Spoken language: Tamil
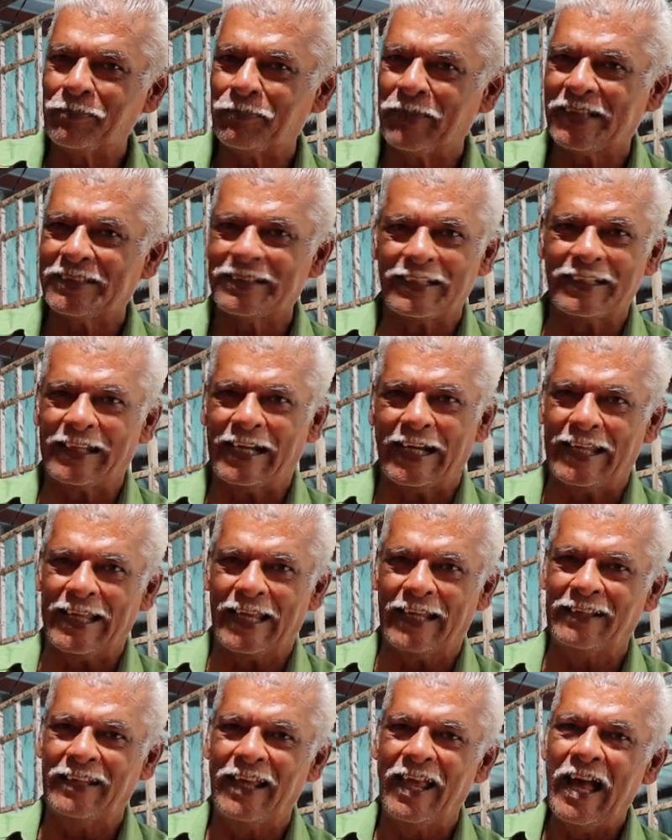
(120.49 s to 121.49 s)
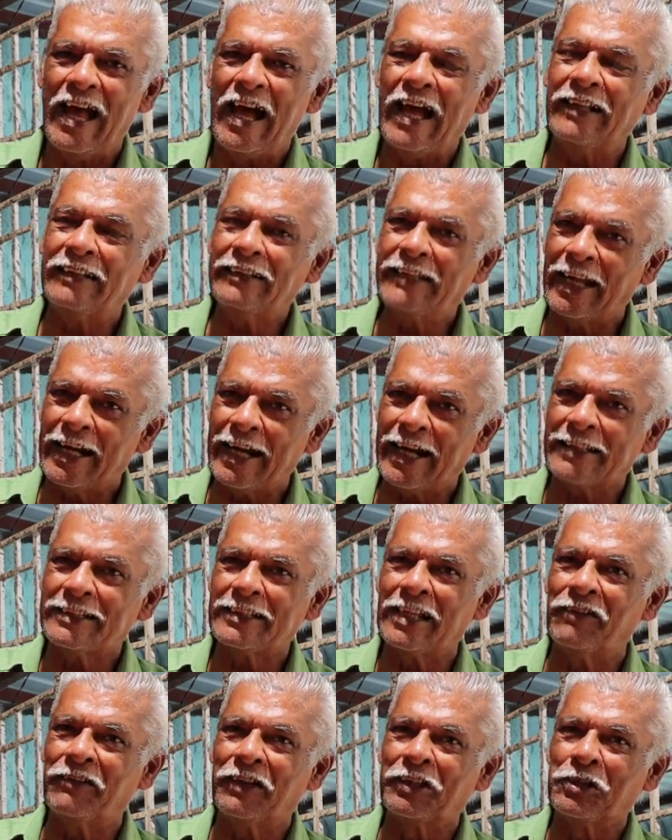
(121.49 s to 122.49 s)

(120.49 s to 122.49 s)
பேசுறது கிடையாது அந்த இடத்துல வந்து